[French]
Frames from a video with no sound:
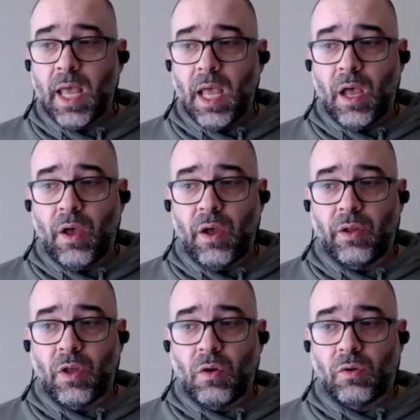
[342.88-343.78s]
Euh,
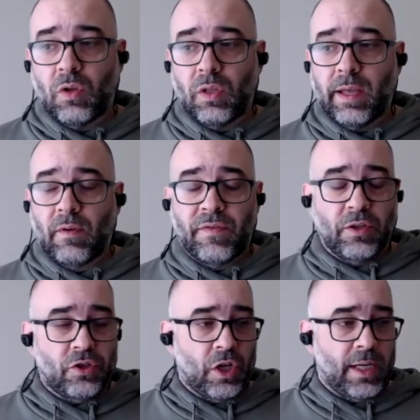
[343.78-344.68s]
donc, d'avoir fait
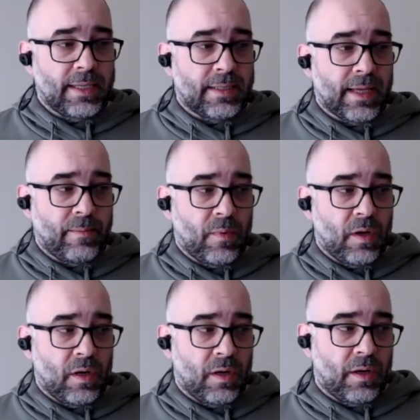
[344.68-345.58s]
jeunesse, ça
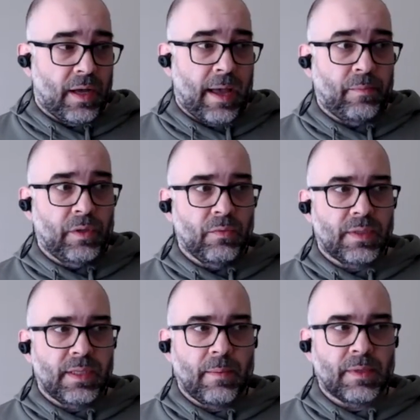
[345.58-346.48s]
m'a amené
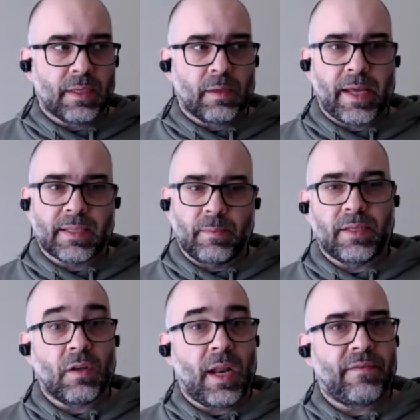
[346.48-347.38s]
aussi à me dire, ben, c'est
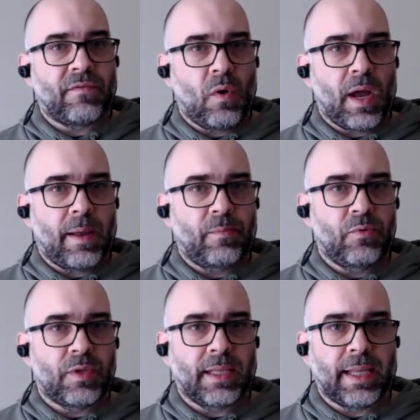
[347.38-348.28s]
peut-être ça la voie la
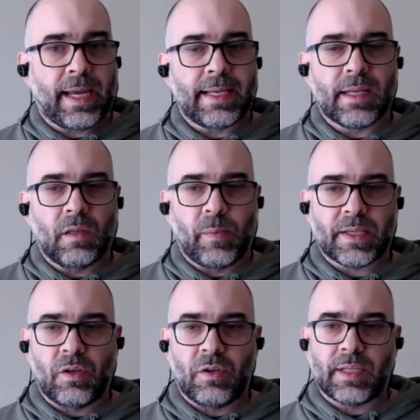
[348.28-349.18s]
plus intéressante parce
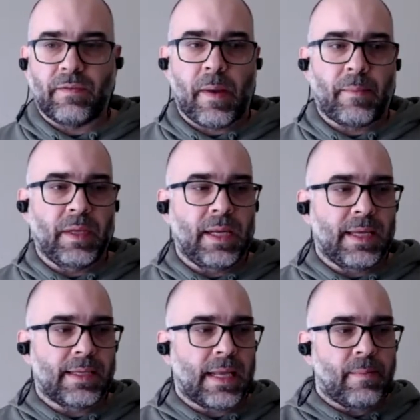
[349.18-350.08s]
que ça va m'amener
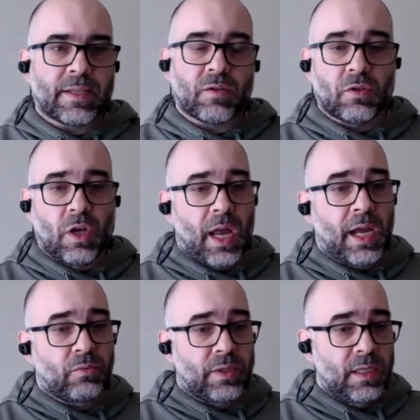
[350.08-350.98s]
les animations
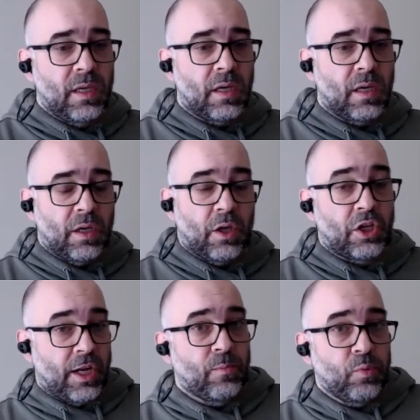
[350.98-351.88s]
scolaires aussi, que
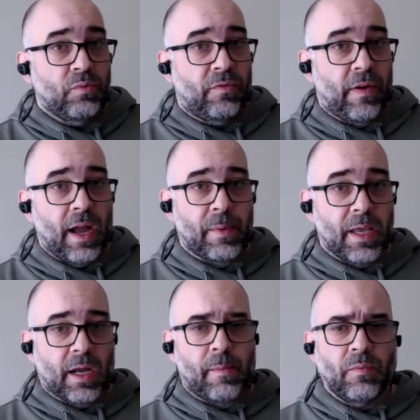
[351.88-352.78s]
j'aime beaucoup faire, mais il y a
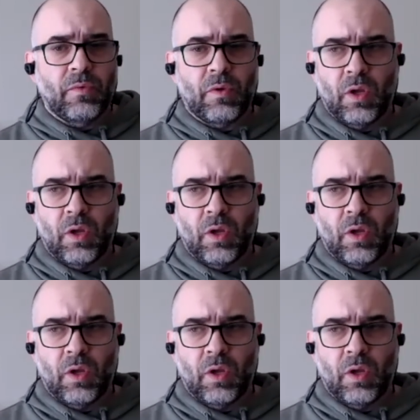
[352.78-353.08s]
quand même,